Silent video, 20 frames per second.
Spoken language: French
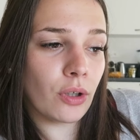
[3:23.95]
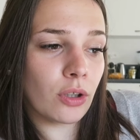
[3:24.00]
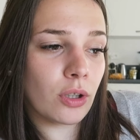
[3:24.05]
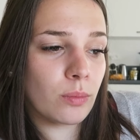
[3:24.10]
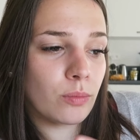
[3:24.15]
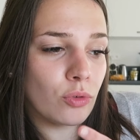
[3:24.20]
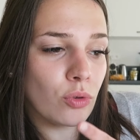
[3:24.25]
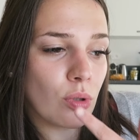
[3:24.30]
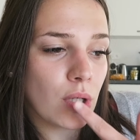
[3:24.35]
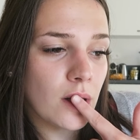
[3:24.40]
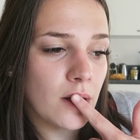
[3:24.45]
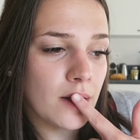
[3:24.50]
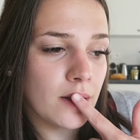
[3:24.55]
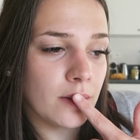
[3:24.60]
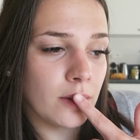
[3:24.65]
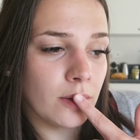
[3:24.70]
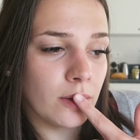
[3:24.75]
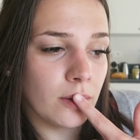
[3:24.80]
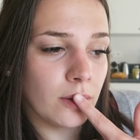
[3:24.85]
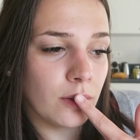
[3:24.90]
comme
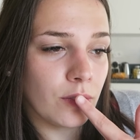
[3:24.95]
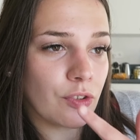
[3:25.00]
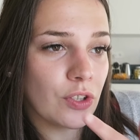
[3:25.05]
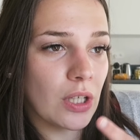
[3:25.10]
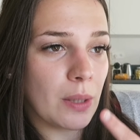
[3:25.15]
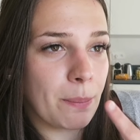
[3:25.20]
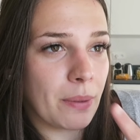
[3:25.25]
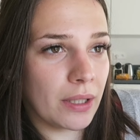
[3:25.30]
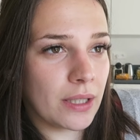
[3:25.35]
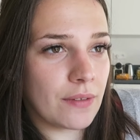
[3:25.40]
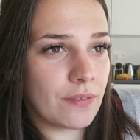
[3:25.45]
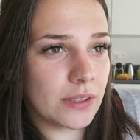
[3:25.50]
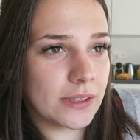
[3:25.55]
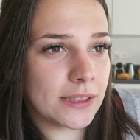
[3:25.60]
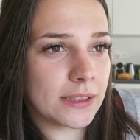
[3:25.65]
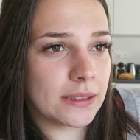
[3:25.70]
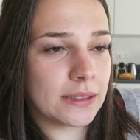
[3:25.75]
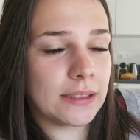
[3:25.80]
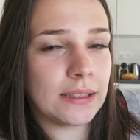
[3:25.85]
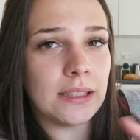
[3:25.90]
quoi euh, j'avais parlé avec
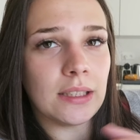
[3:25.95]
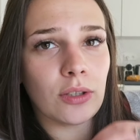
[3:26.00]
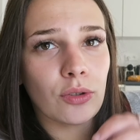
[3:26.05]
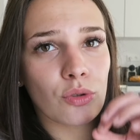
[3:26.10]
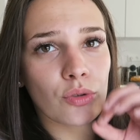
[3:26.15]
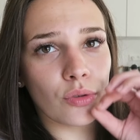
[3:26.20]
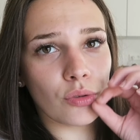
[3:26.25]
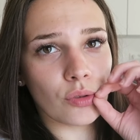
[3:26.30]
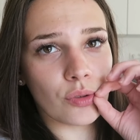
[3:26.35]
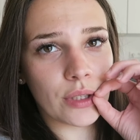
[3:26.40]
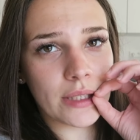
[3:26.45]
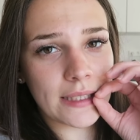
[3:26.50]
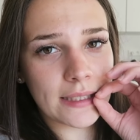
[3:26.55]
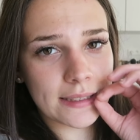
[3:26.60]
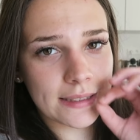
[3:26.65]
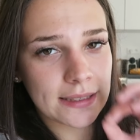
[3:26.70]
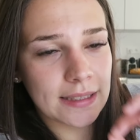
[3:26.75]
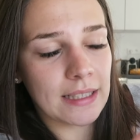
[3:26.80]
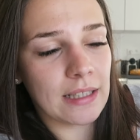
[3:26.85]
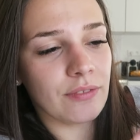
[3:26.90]
Cindy et que je ne
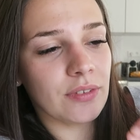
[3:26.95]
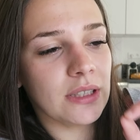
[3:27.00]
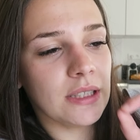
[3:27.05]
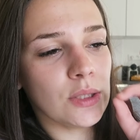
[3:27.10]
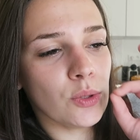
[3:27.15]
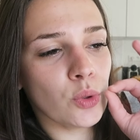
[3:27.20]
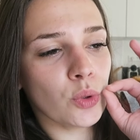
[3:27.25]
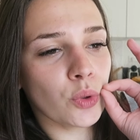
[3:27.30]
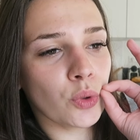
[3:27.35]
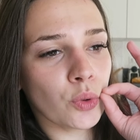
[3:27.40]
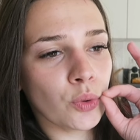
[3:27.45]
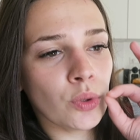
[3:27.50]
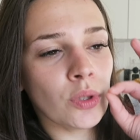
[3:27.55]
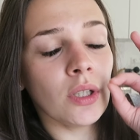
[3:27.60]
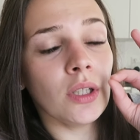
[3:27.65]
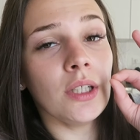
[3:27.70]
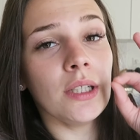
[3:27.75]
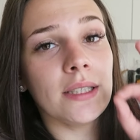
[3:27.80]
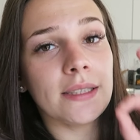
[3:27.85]
laissais la vidéo que